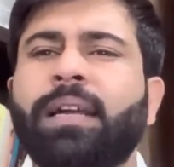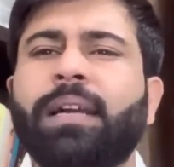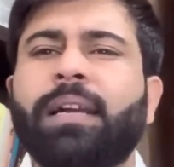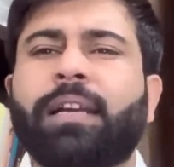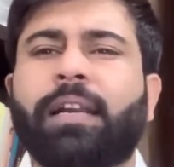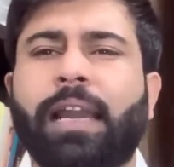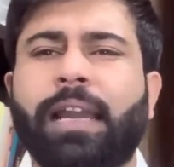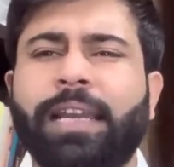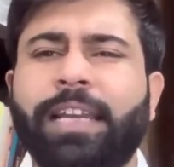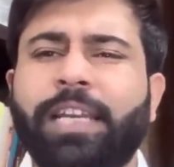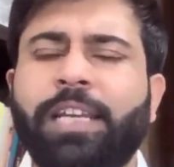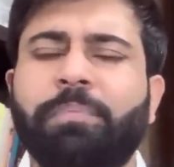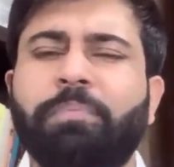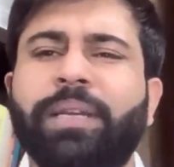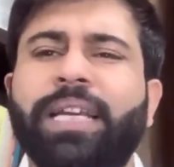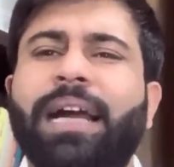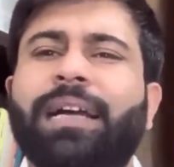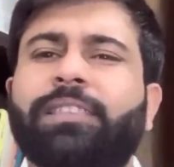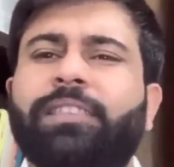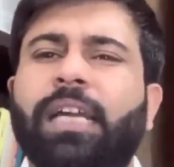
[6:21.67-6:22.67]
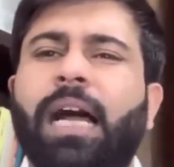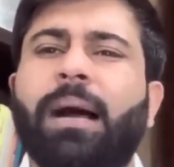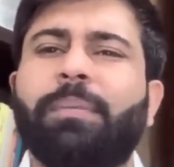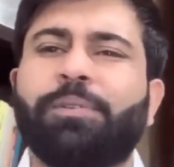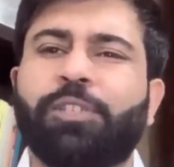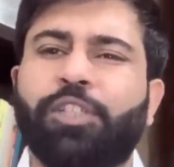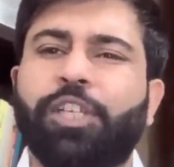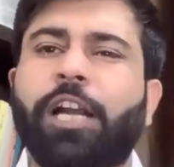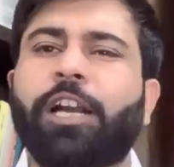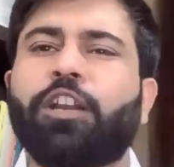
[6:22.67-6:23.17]
कहीं मियां
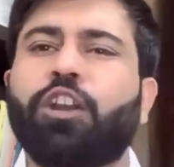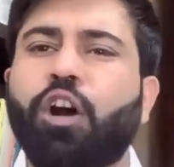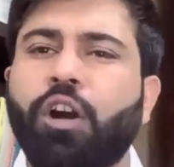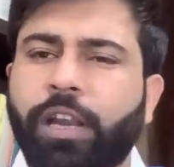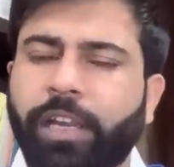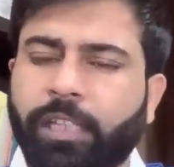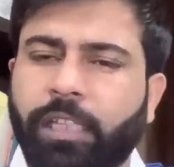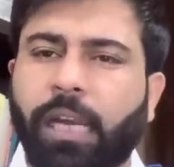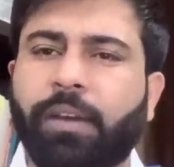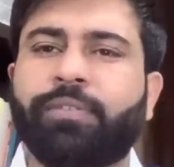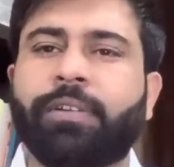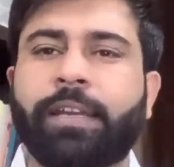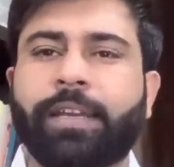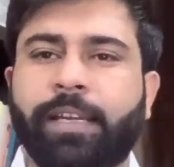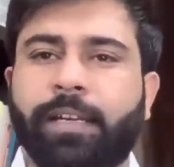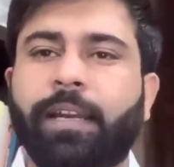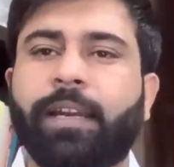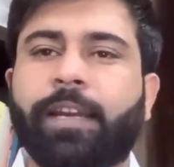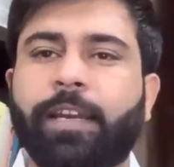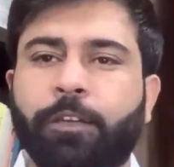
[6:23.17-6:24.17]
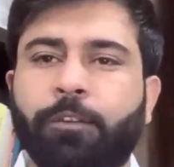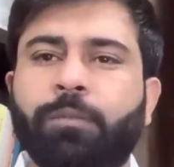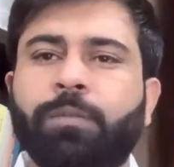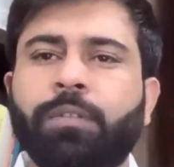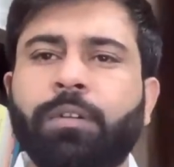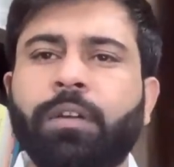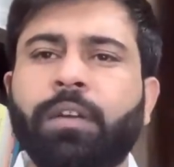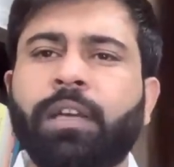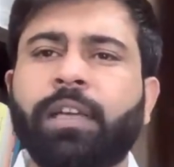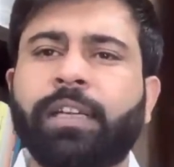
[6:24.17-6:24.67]
साहब जंगलों की तरफ ना निकल गए हूं
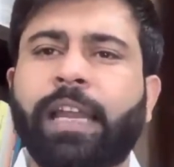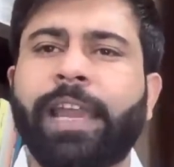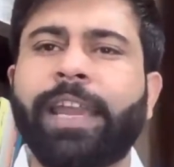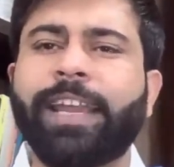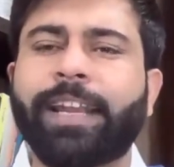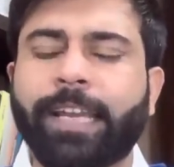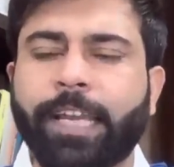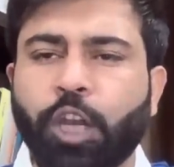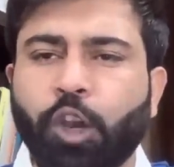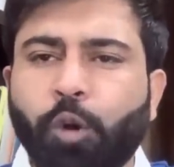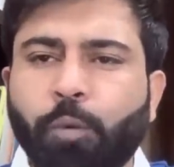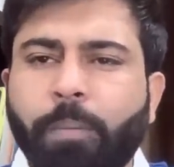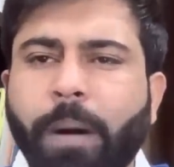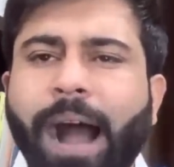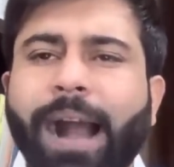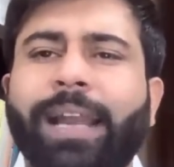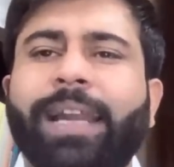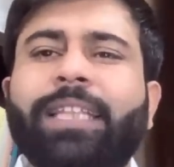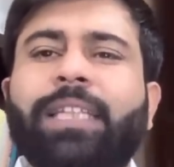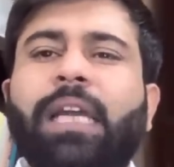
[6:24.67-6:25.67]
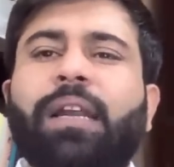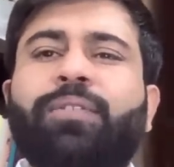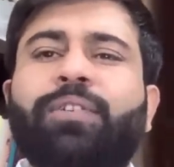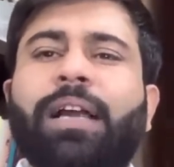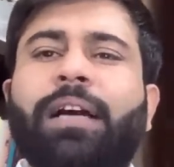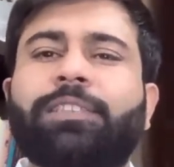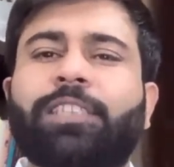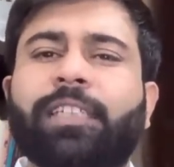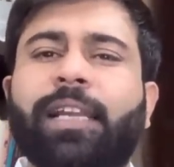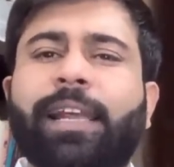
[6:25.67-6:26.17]
कहीं क्यूबा की तरफ
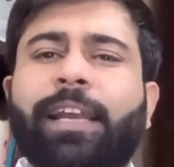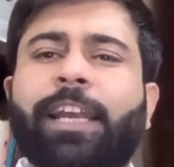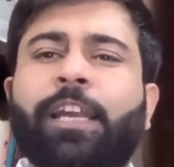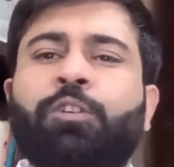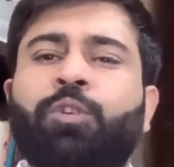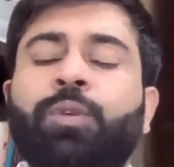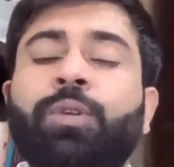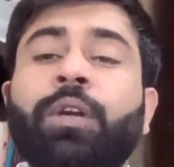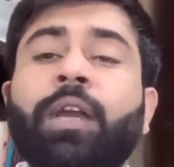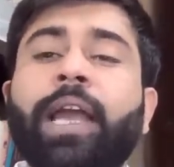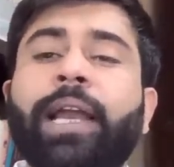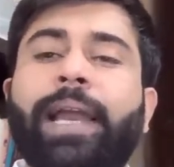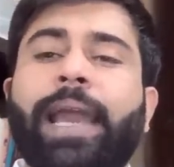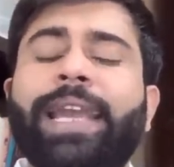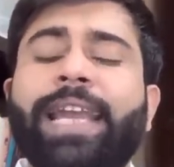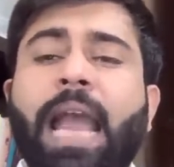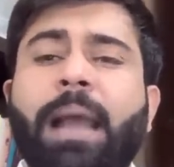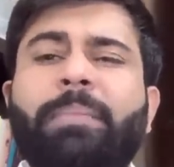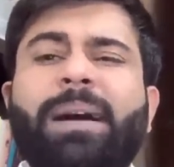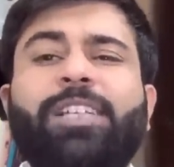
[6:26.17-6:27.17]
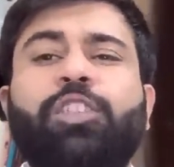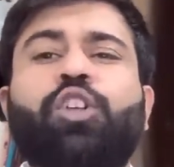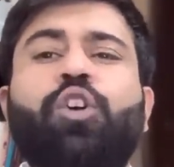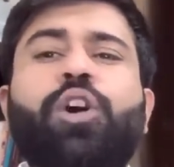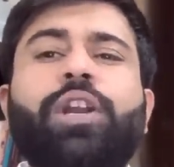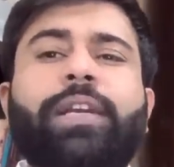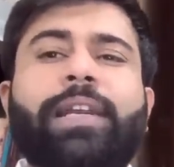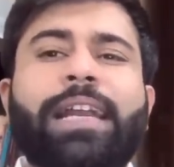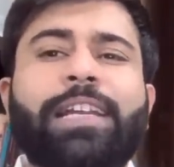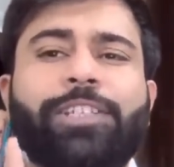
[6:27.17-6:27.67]
ना चले गए हूं कहीं
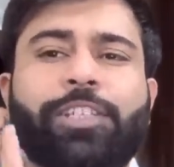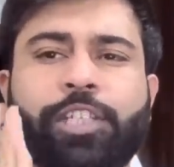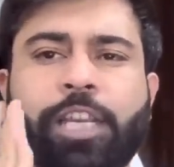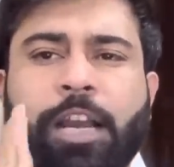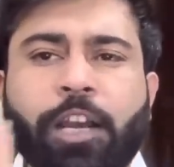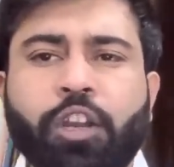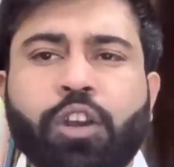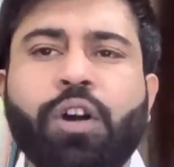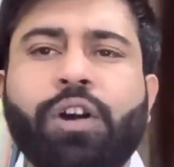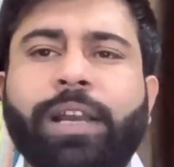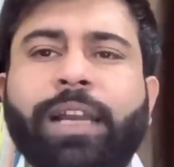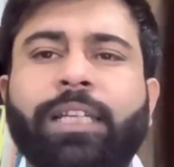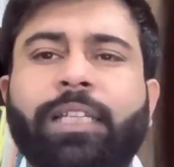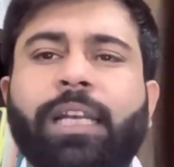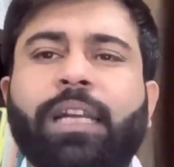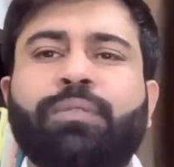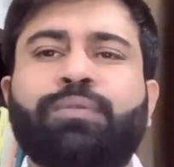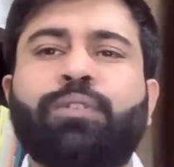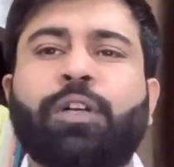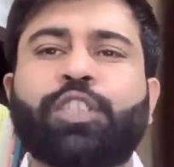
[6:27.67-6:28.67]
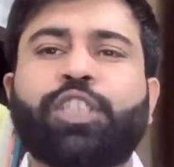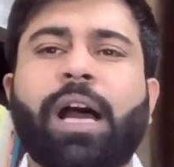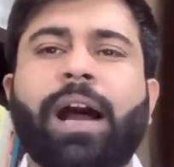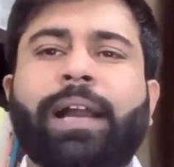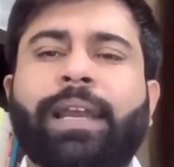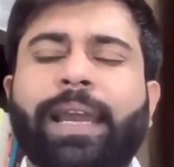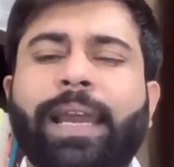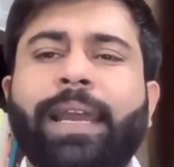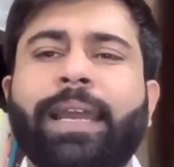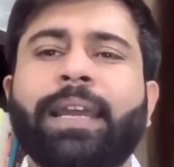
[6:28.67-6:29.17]
एमेजोन के जंगलों की तरफ वो
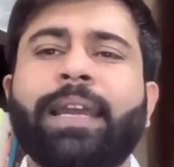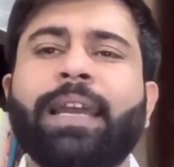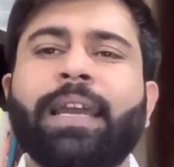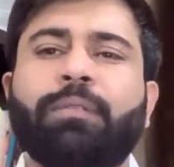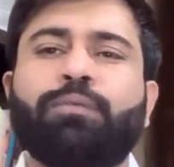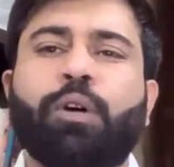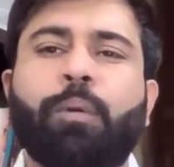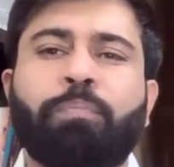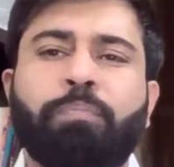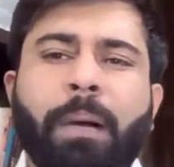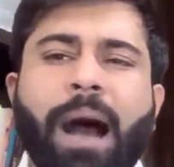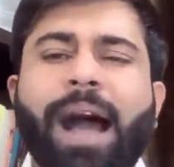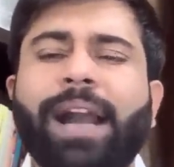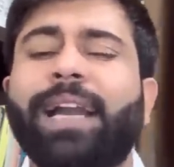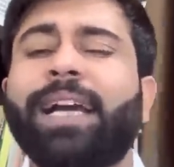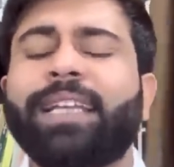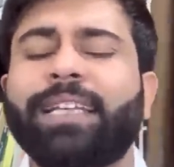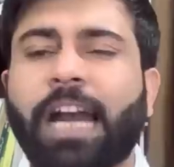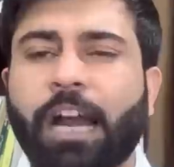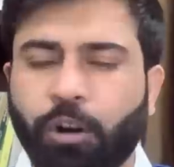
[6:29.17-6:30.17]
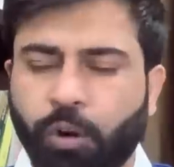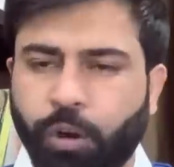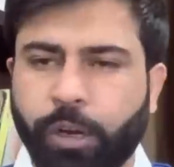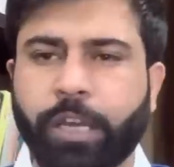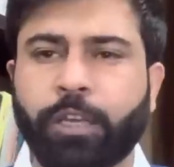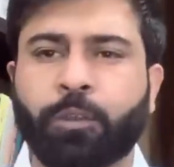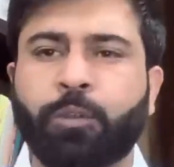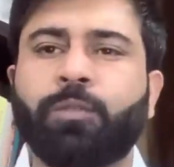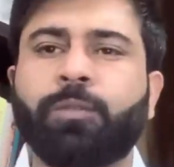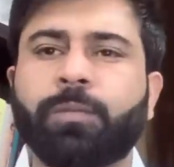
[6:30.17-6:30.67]
जाके वो पागल ना हो
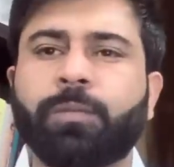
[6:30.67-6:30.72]
गए हूं